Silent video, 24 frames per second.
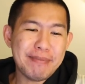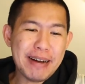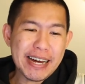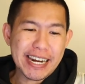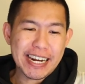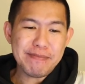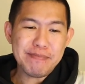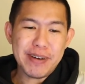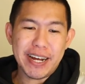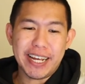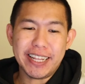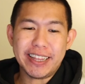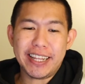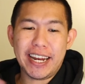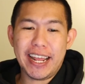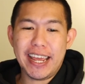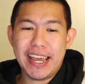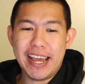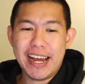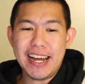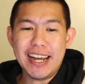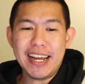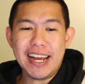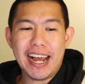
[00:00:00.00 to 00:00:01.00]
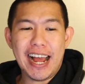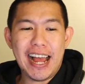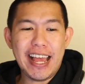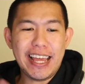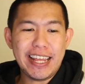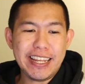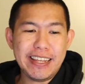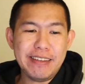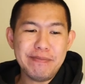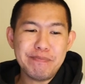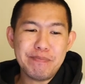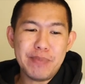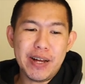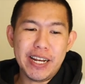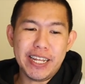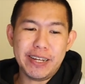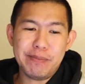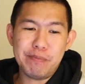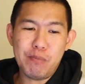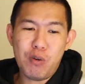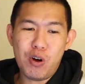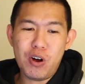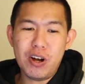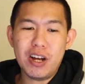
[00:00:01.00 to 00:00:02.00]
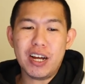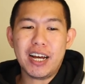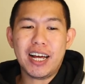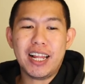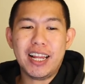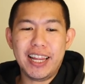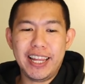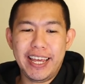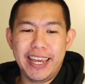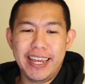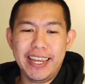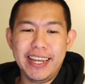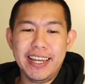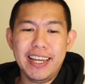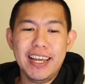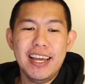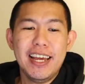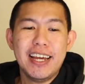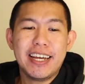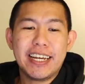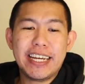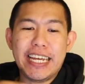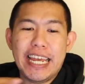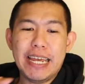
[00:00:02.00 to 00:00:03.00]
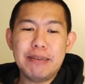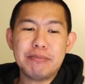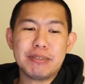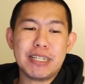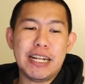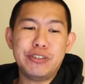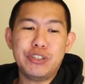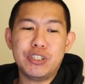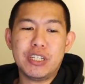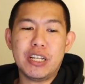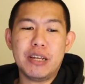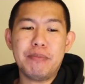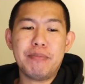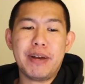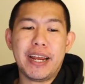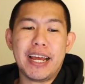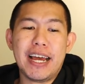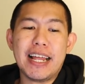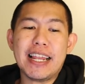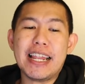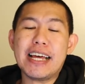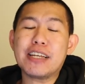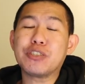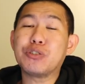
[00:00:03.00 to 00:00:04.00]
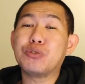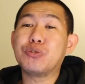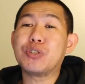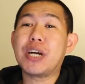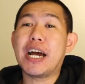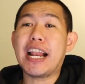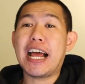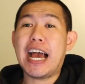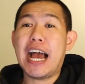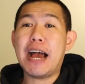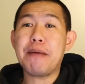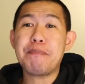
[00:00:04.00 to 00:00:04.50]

Kemarin pakai Treyang, Kyrie, Malik Monk, Clay, game selanjutnya mereka langsung kalah.